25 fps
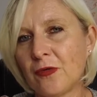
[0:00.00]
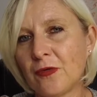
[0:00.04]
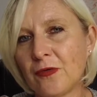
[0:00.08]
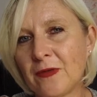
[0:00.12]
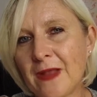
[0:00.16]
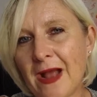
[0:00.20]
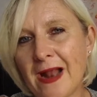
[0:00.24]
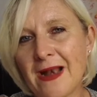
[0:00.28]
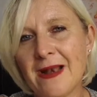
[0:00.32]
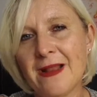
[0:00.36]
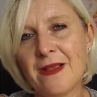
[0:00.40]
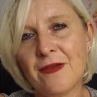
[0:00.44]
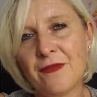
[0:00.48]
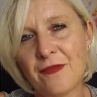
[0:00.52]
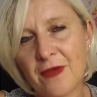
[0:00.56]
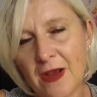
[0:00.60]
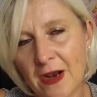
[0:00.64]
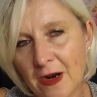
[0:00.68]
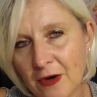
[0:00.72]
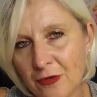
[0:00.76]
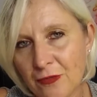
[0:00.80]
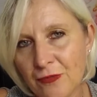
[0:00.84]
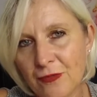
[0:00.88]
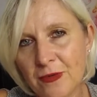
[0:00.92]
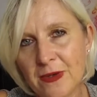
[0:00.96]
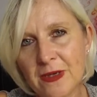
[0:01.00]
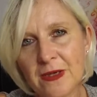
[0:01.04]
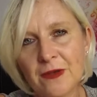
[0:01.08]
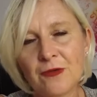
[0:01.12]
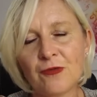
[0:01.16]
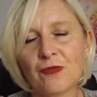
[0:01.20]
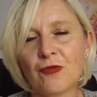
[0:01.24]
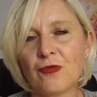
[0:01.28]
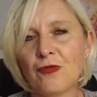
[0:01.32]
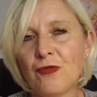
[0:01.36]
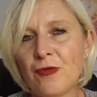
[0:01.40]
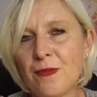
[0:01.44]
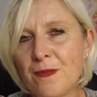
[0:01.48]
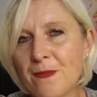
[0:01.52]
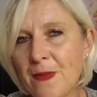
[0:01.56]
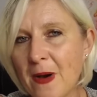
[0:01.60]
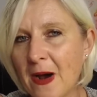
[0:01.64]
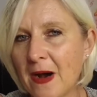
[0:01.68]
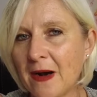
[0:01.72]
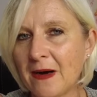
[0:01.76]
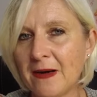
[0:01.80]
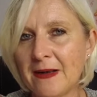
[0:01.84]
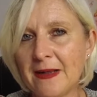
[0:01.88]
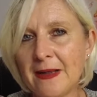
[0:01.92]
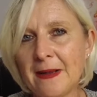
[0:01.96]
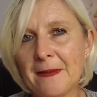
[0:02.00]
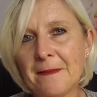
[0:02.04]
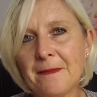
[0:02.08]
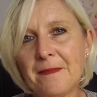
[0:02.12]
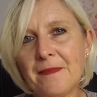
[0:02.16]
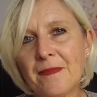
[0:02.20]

d'aller vers lui, de lui parler,